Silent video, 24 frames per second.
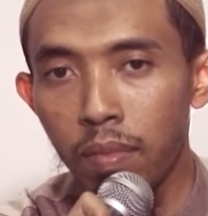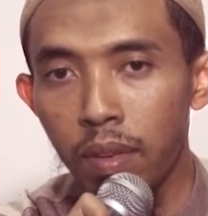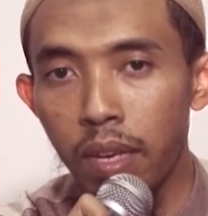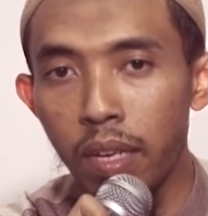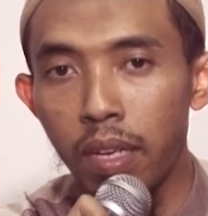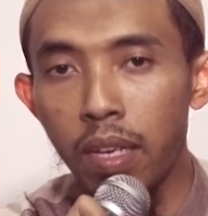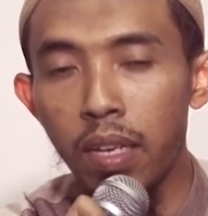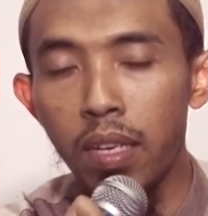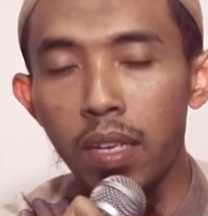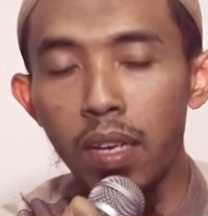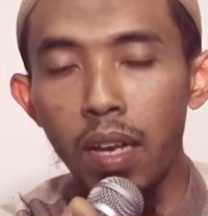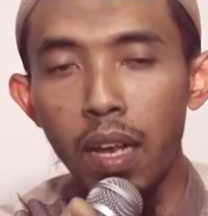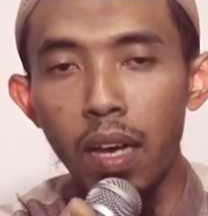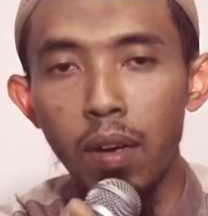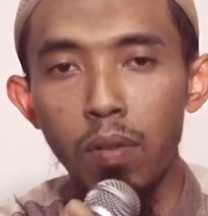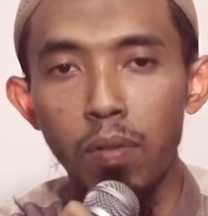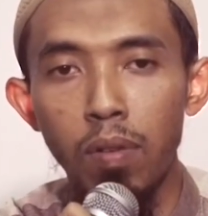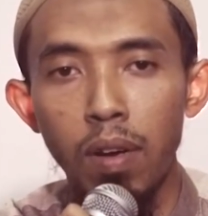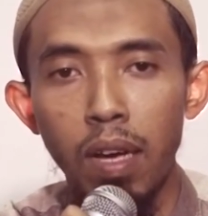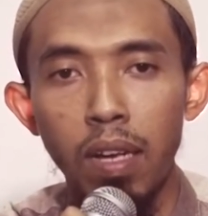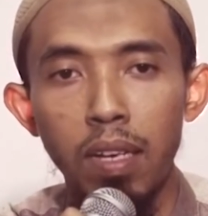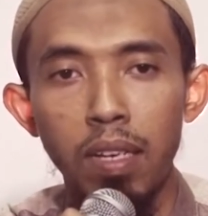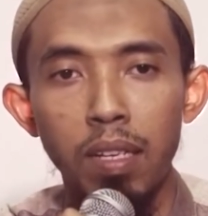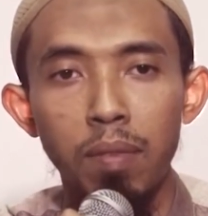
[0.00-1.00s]
Ini
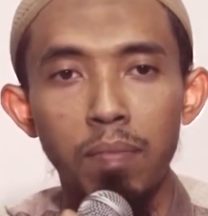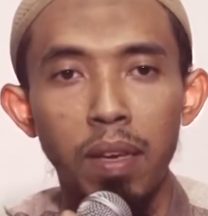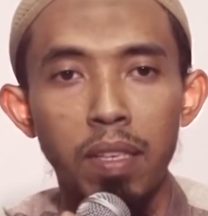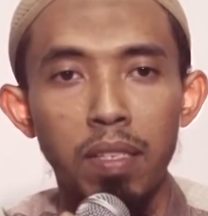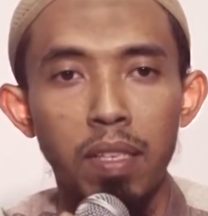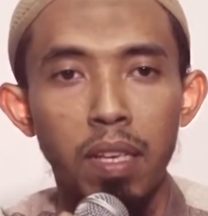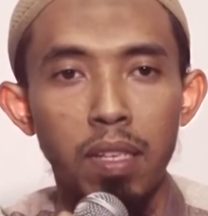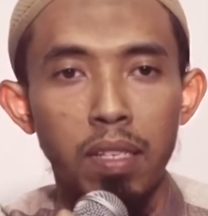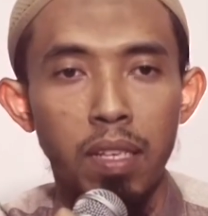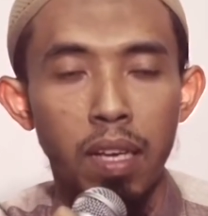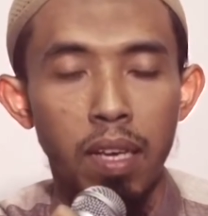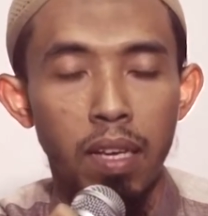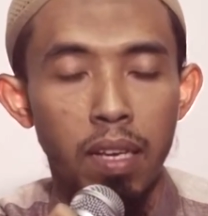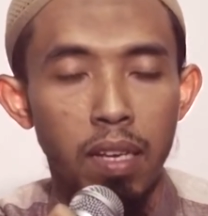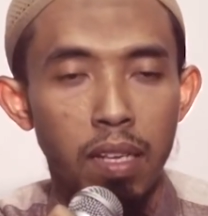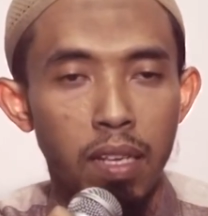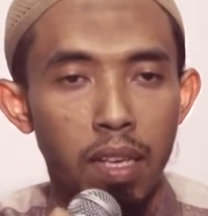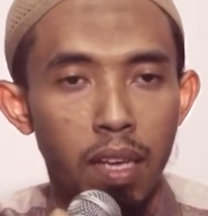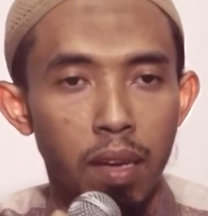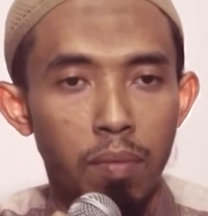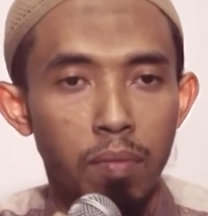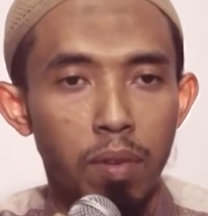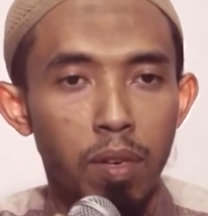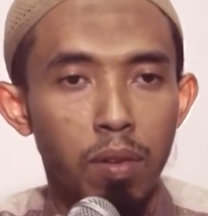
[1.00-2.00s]
dilakukan di masa
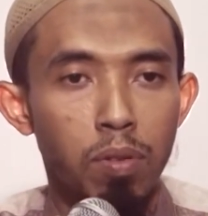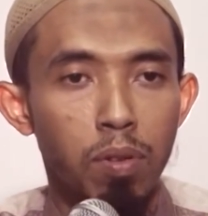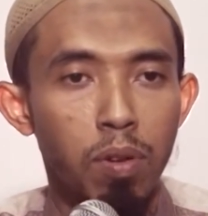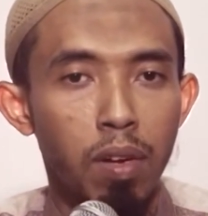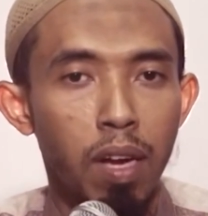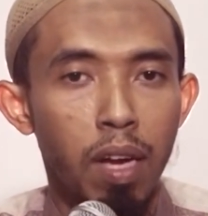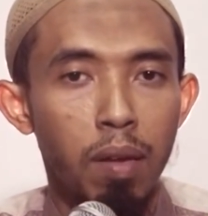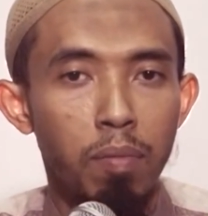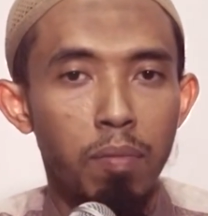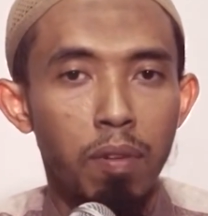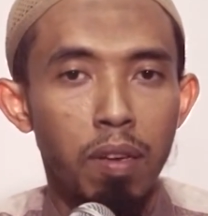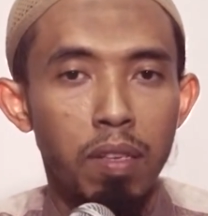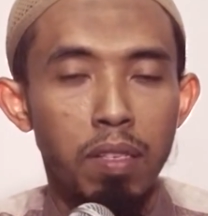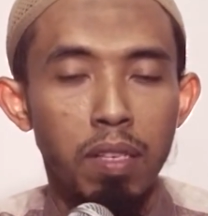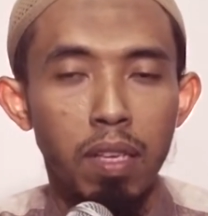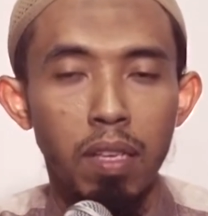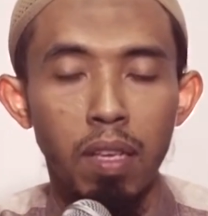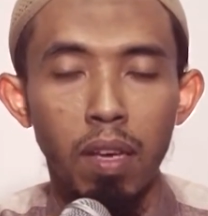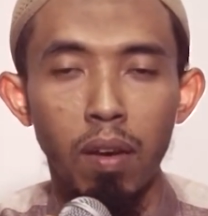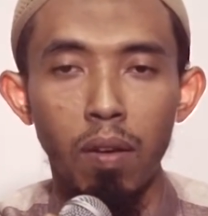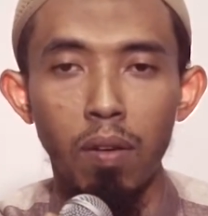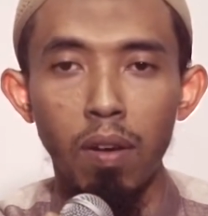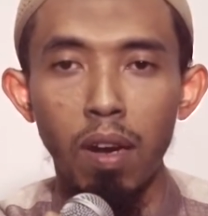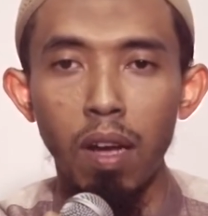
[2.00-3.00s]
jahiliyah menunjukkan
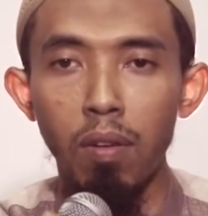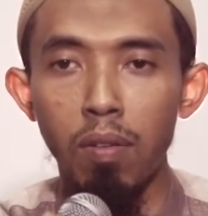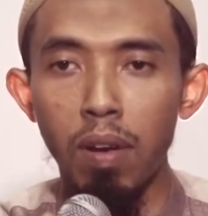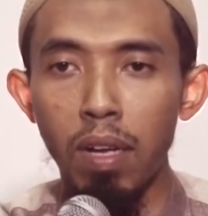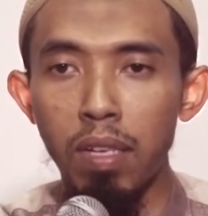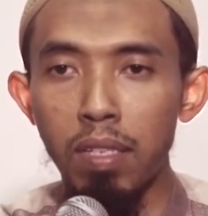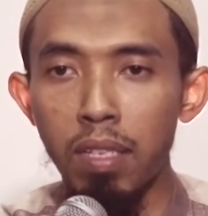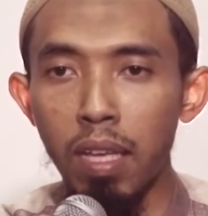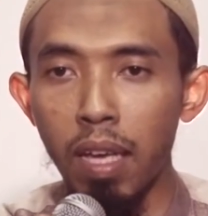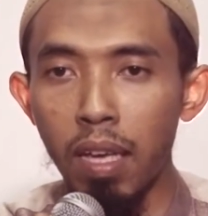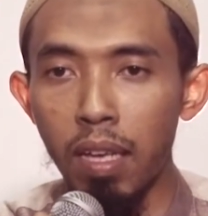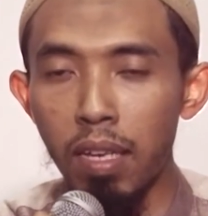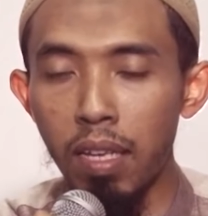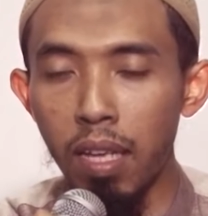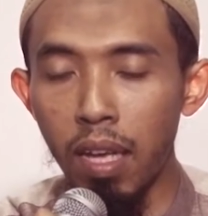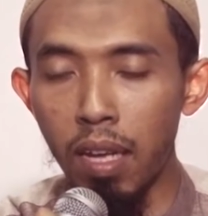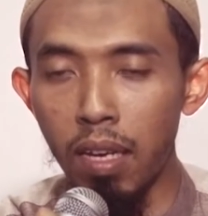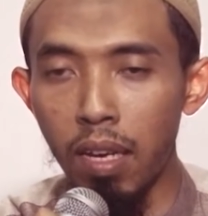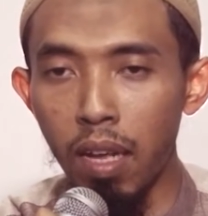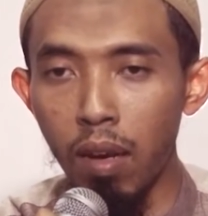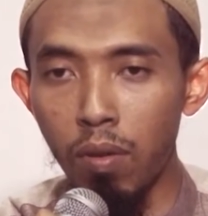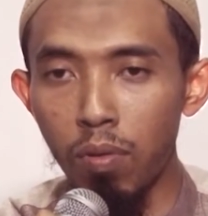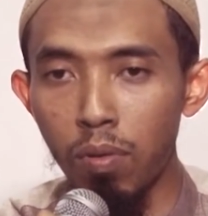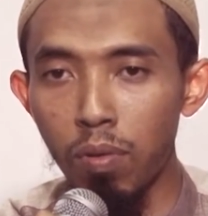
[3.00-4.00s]
bahasanya orang-orang jahiliyah
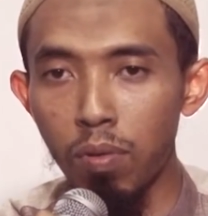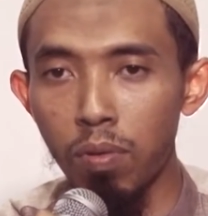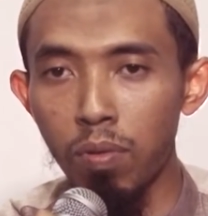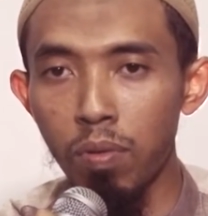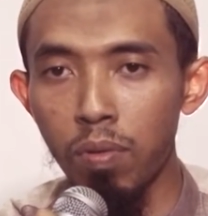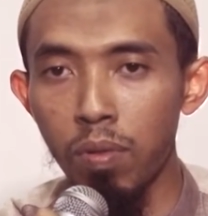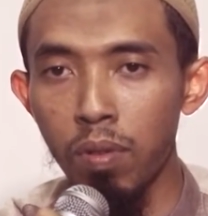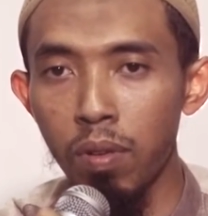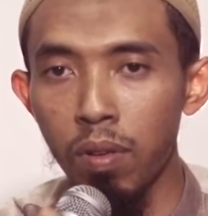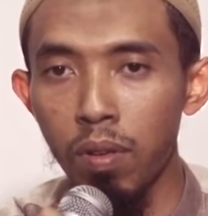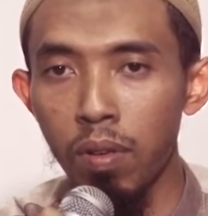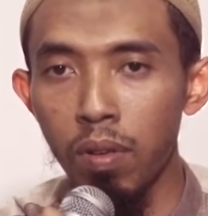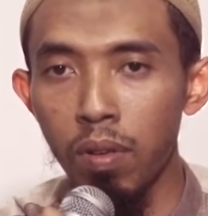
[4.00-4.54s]
dahulu